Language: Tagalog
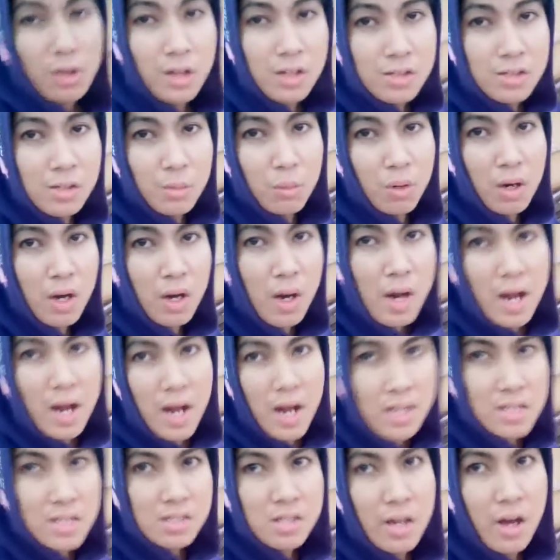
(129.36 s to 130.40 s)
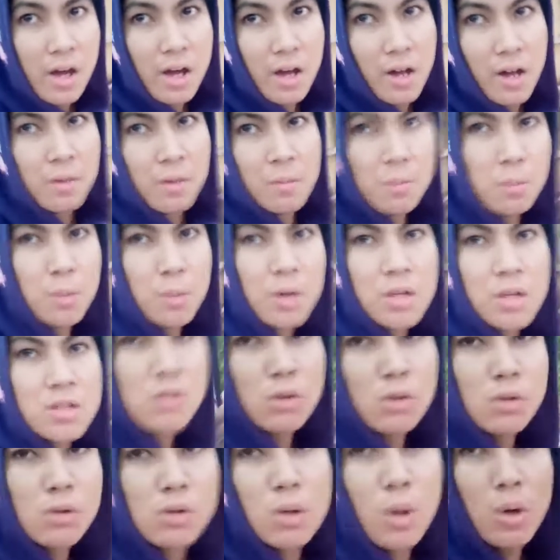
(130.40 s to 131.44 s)
sa pwestong to dito
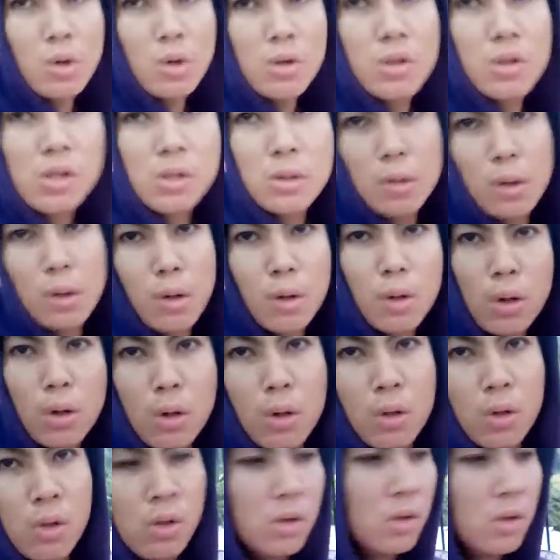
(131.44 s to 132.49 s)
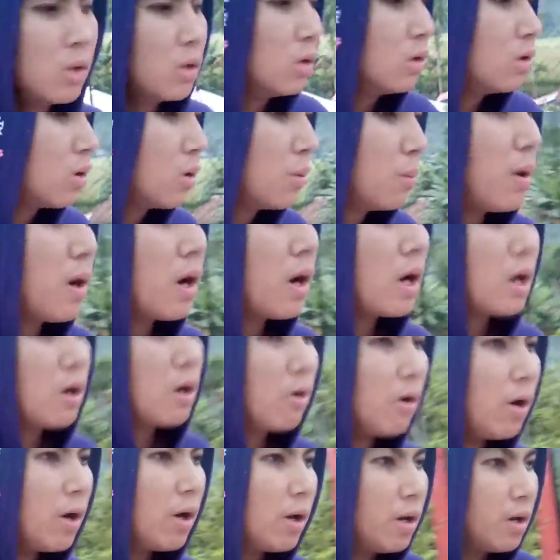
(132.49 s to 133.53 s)
ako gumagawa ng vlog
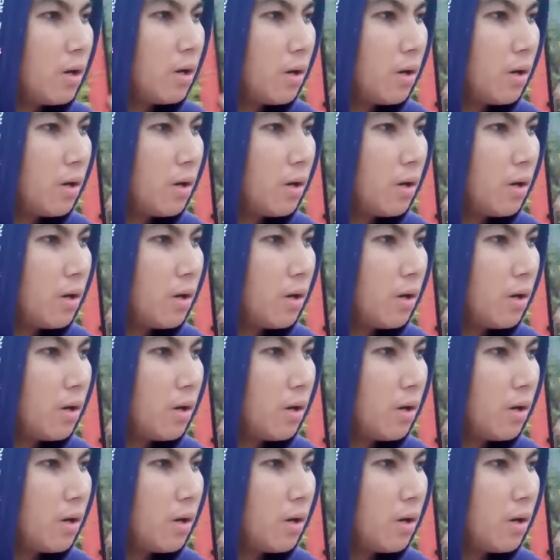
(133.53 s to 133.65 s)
